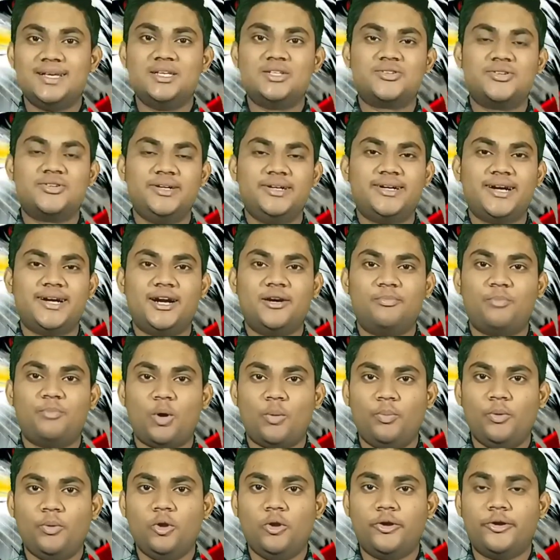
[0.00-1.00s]
जैसे स्ट्रीट आर्ट
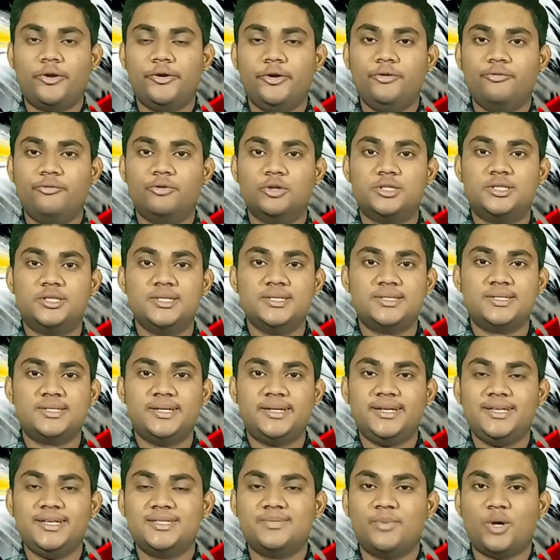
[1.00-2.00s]
पॉपुलर हुई वो जिन
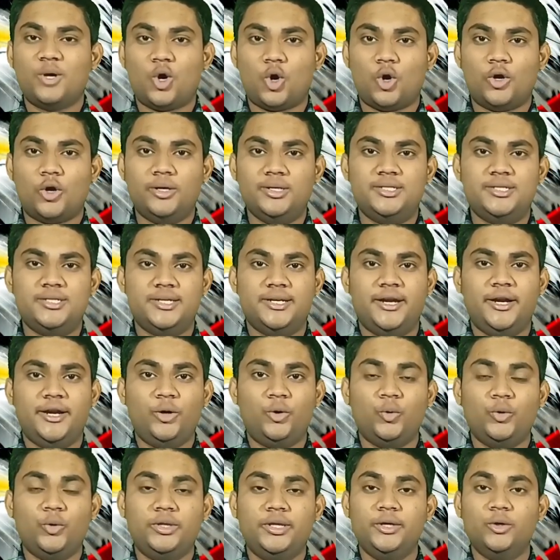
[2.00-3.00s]
सिटीज में
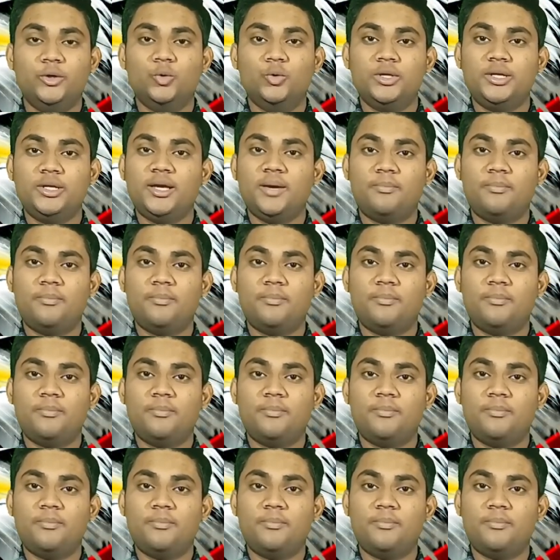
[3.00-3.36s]
ओरिजिनेट हुई थी